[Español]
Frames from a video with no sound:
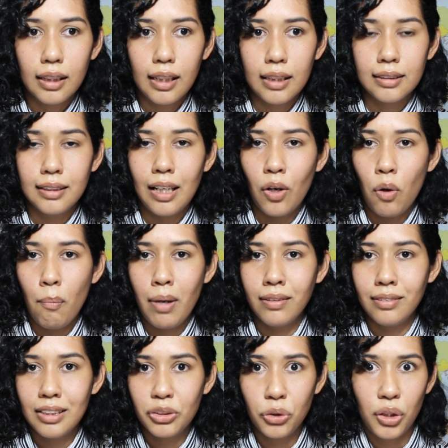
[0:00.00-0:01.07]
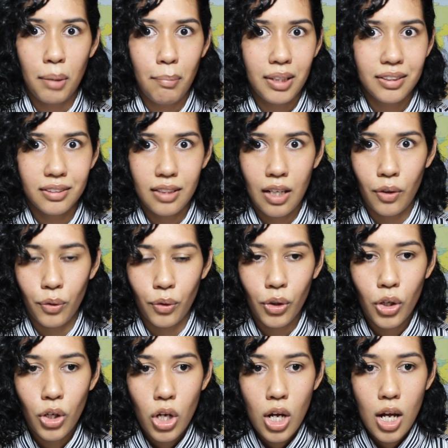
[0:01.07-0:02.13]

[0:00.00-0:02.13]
que se romantizó demasiado